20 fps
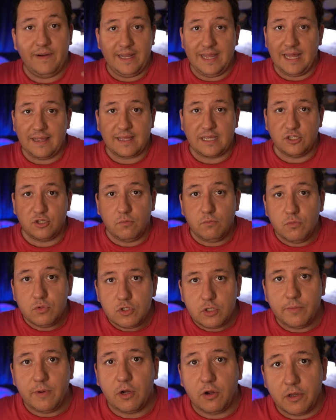verdad que son
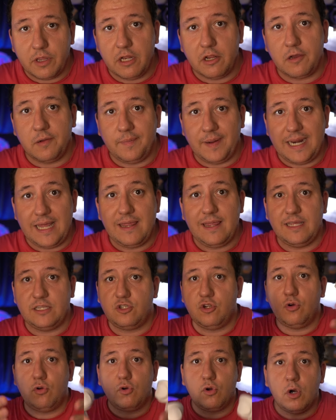mucho mejor de lo que parece,
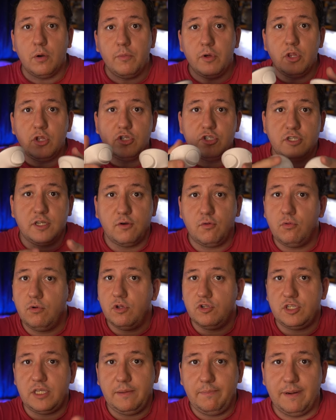son cómodos,
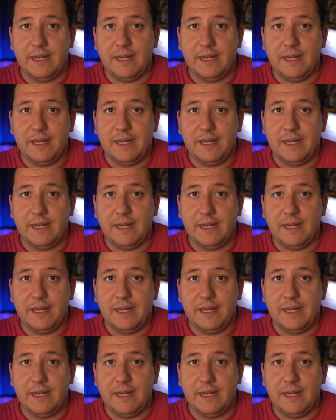seguros y